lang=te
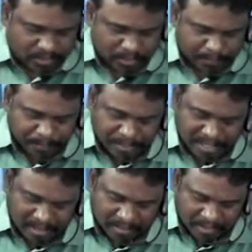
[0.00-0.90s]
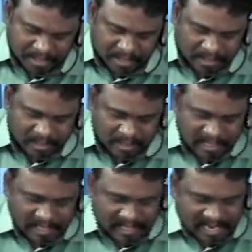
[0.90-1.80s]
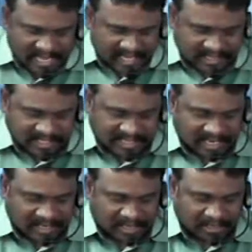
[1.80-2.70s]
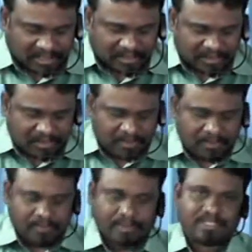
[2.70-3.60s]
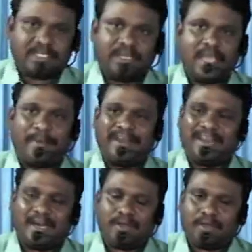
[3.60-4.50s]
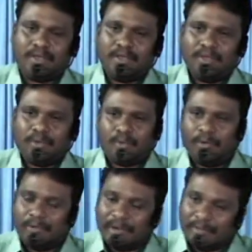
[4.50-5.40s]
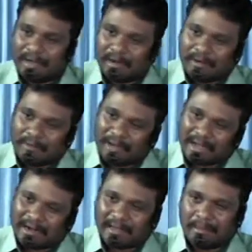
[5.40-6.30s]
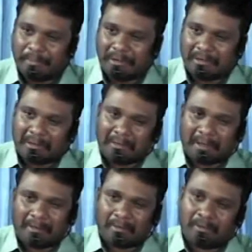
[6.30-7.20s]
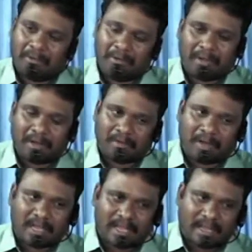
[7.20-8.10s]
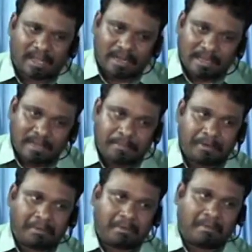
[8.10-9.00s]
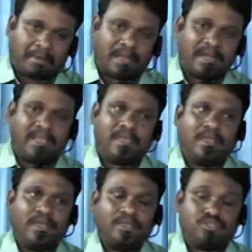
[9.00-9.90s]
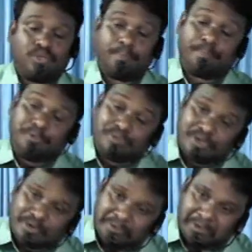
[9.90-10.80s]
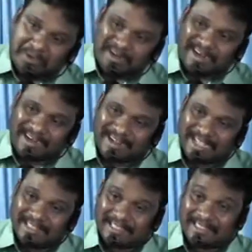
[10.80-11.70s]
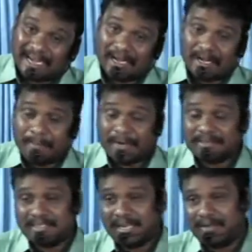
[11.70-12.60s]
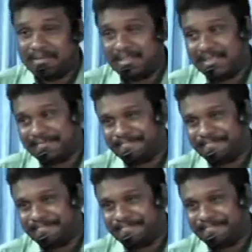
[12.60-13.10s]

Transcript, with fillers: చెప్పుదననుకొని లేచి తండ్రి వద్దకు వచ్చాను ఏమంటున్నాడు కూలి వాళ్ళలో ఒక్కనిగా పెట్టుకోవా కూలి అనుకో ఒక్కనిగా పెట్టుకోవా అని చెప్పుదును అనుకుంటున్నాడట అయితే తండ్రి మనసు ఎలాగుంది